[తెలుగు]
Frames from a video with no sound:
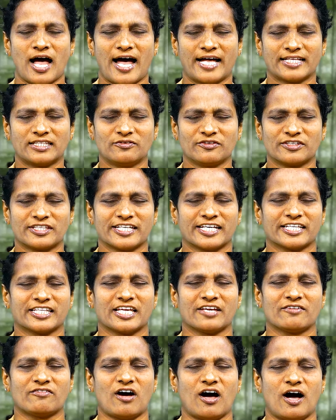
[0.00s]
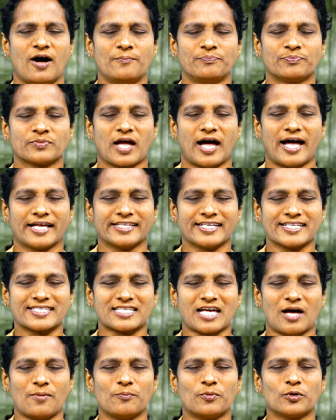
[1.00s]
అద్వితీయ దేవా ఆది
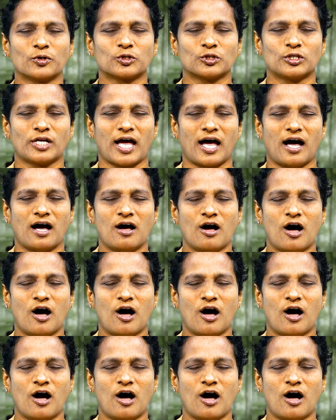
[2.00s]
సంబోధుడా